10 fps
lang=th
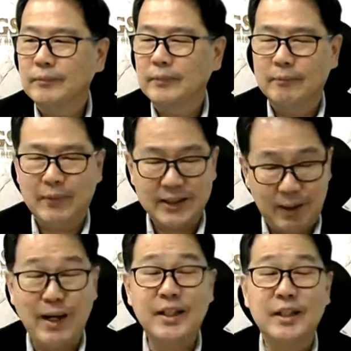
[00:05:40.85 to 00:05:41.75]
มันจำเป็น
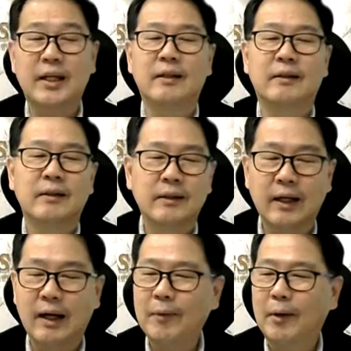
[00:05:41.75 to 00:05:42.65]
จริงๆเรา
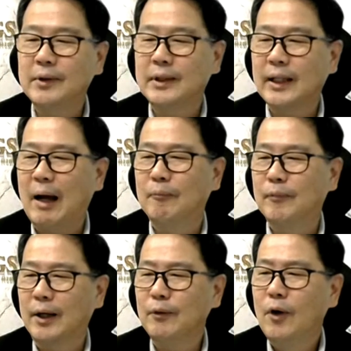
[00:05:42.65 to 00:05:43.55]
ต้องผ่านนั้
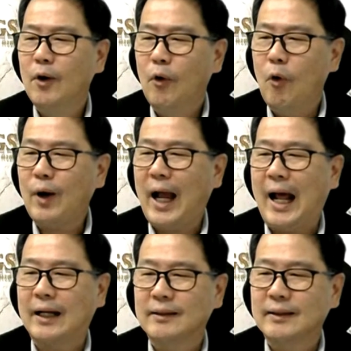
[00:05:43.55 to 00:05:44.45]
นโอกาส
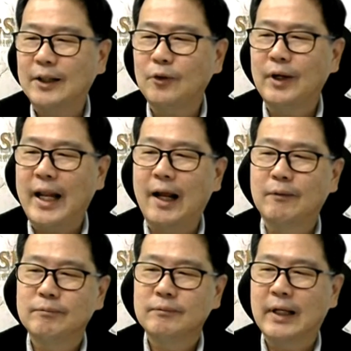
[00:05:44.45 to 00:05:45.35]
นะตรงเนี้ย
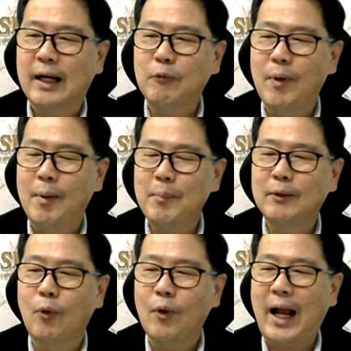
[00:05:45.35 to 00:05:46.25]
นะครับผมว่ามัน
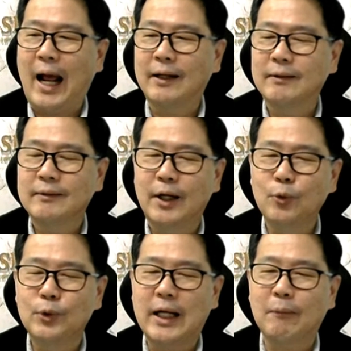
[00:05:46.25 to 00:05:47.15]
โอกาสถ้าดู
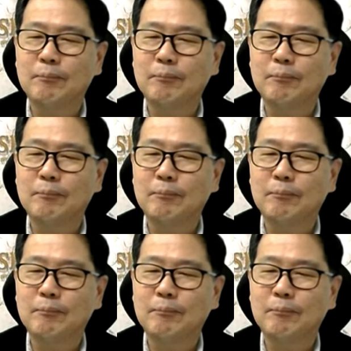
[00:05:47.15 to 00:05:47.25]
จาก